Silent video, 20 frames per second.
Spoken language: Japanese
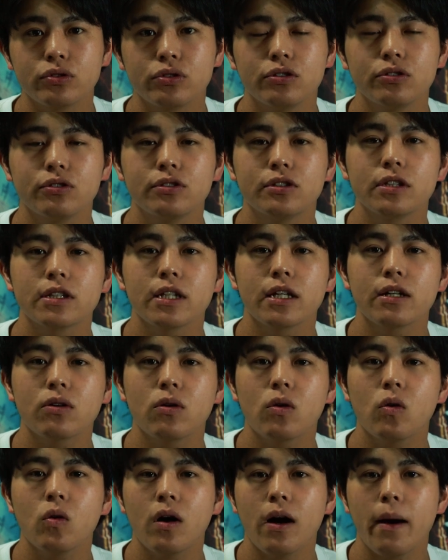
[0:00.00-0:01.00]
グッズ先
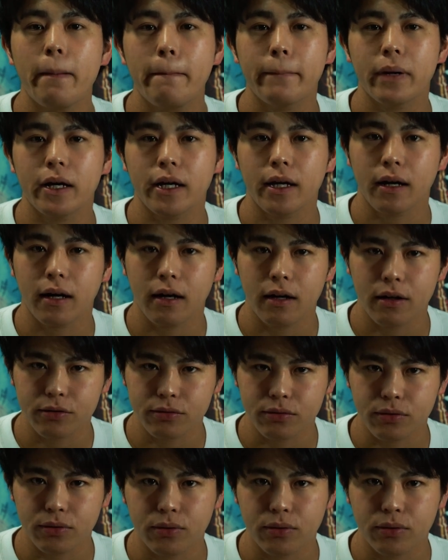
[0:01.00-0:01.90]
行販売がある